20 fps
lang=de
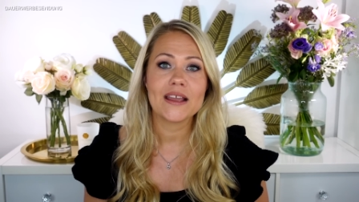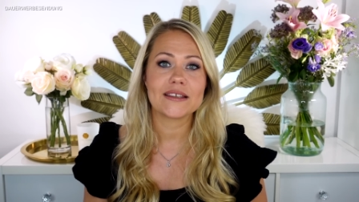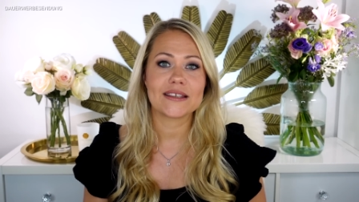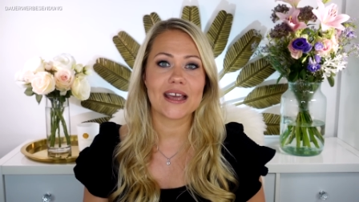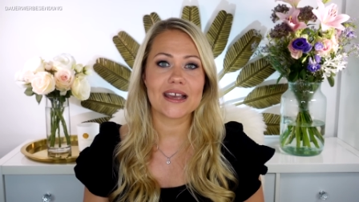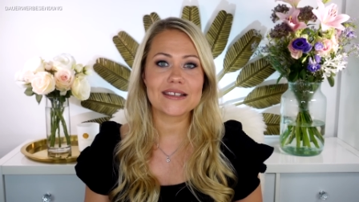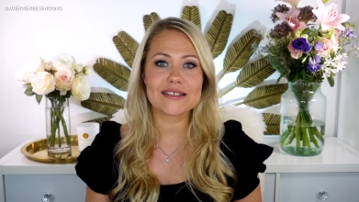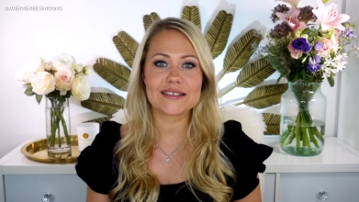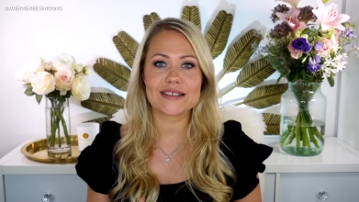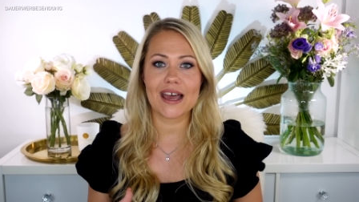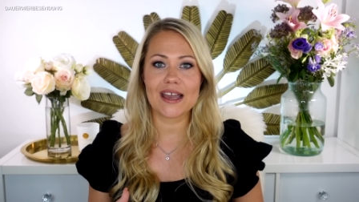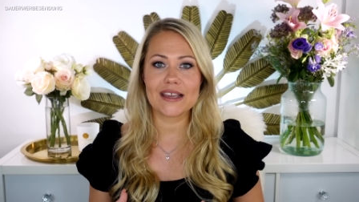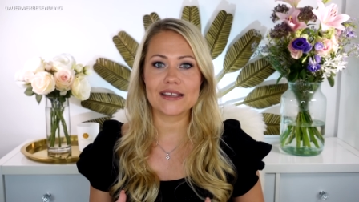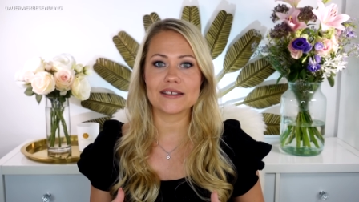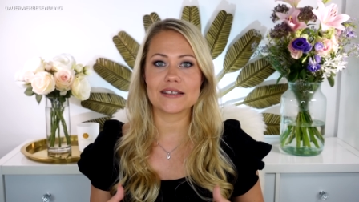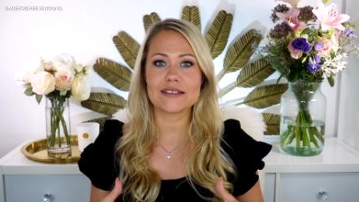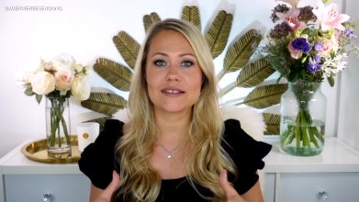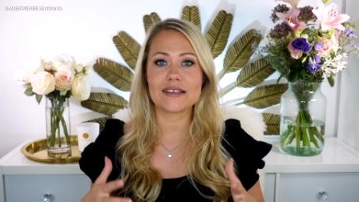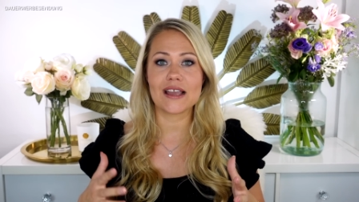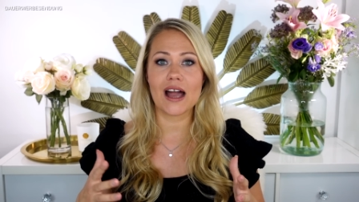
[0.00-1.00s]
Das
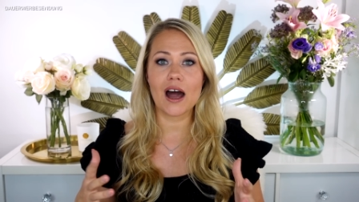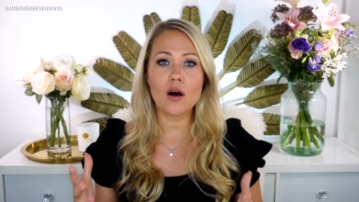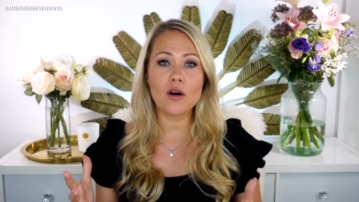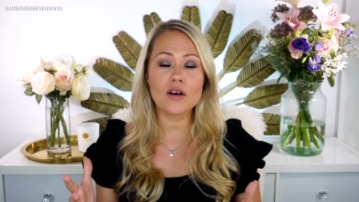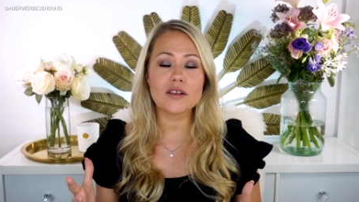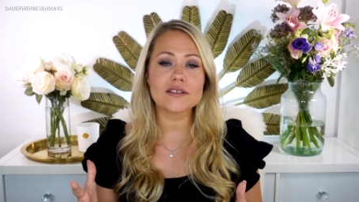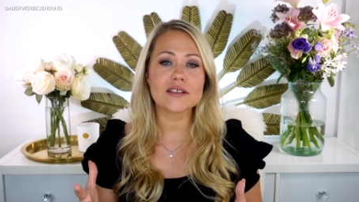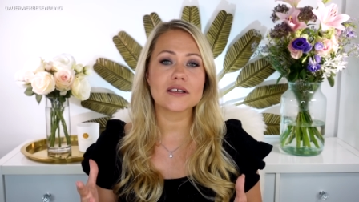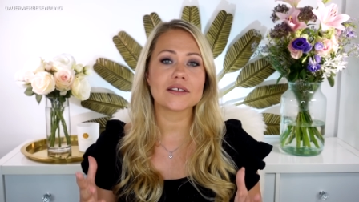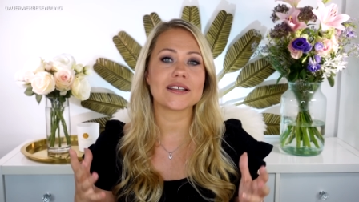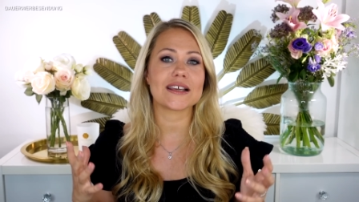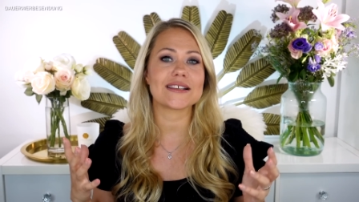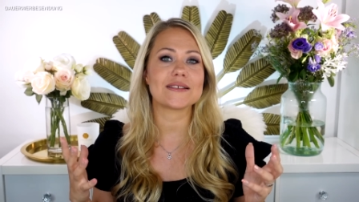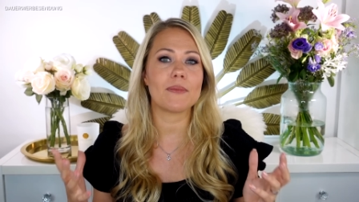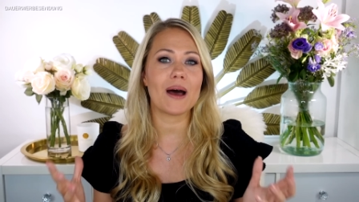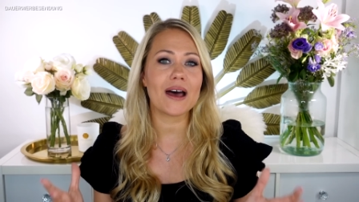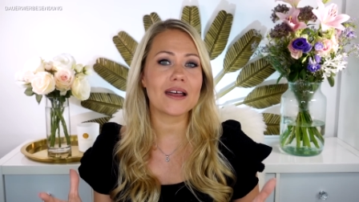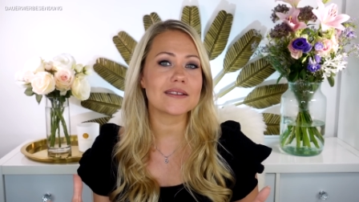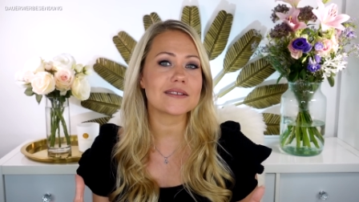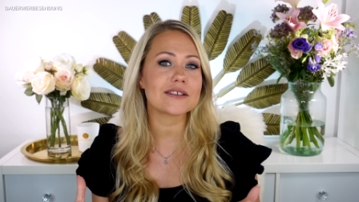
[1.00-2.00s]
zeichnet sie aus. Das
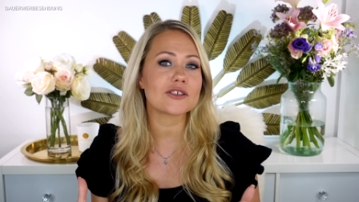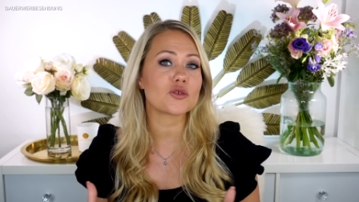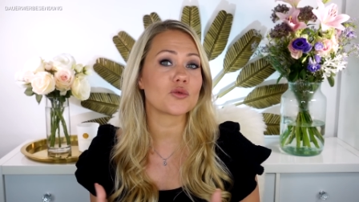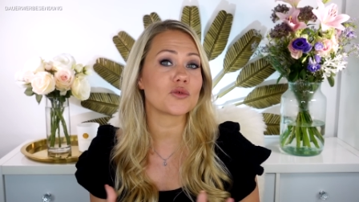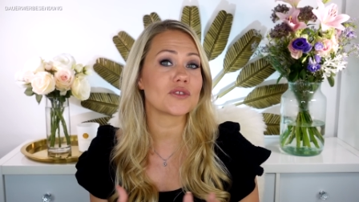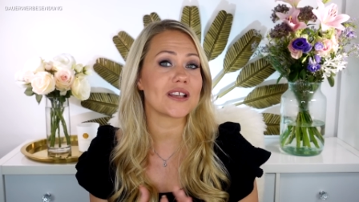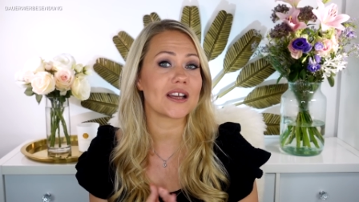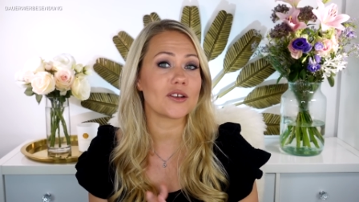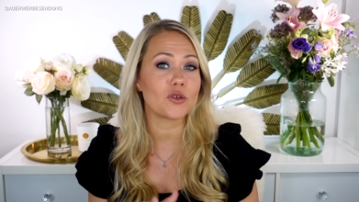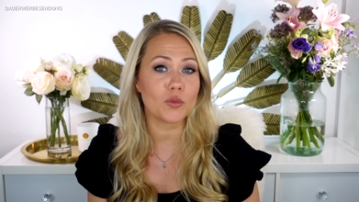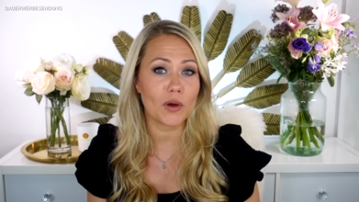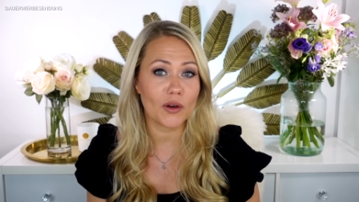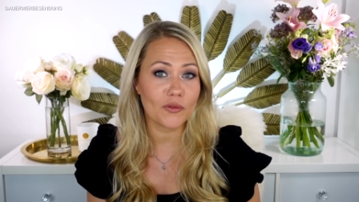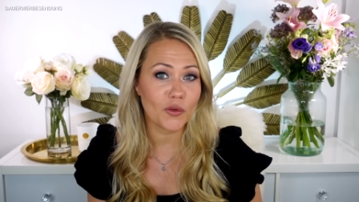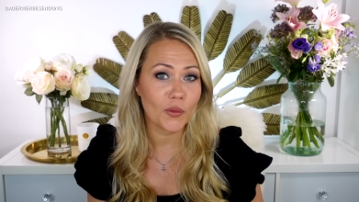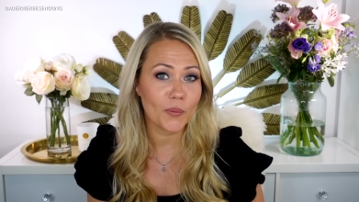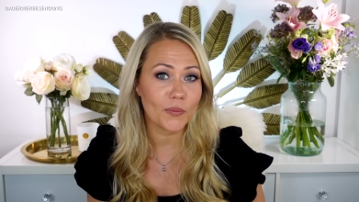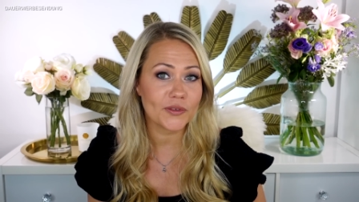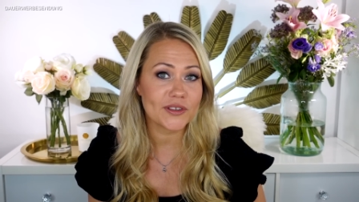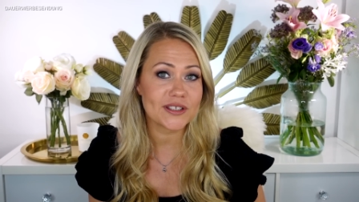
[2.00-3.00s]
machen sie schon seit über
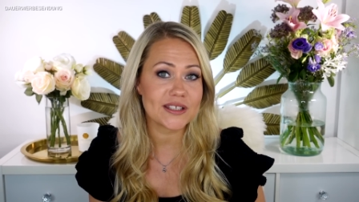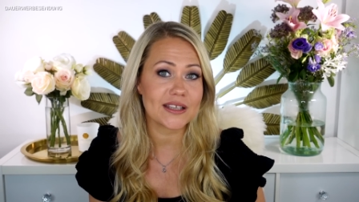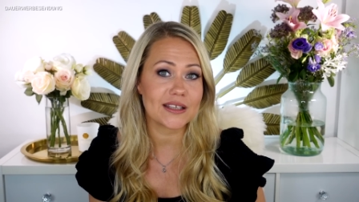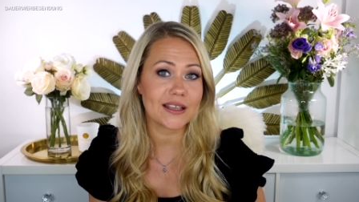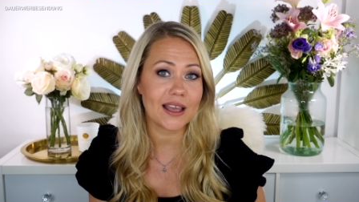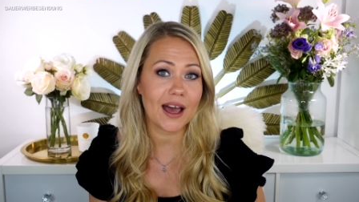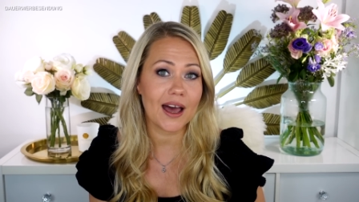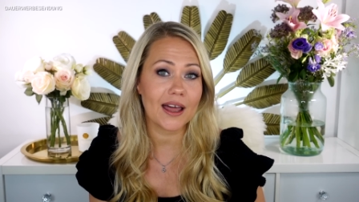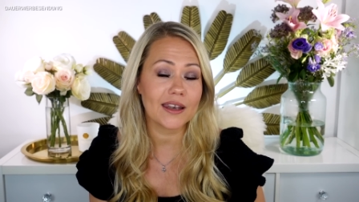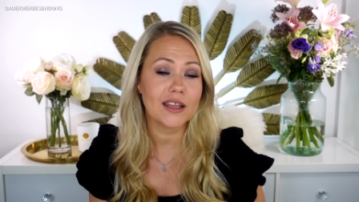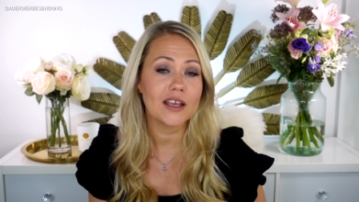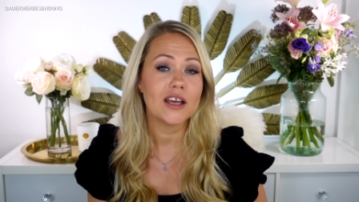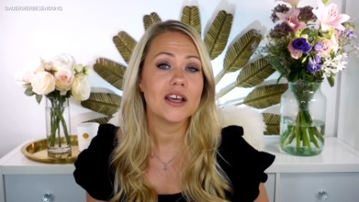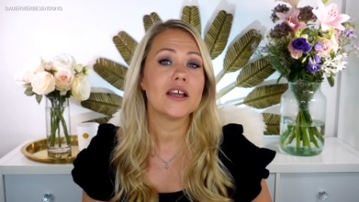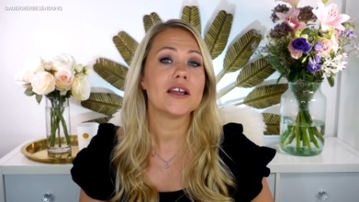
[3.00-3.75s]
15 Jahren,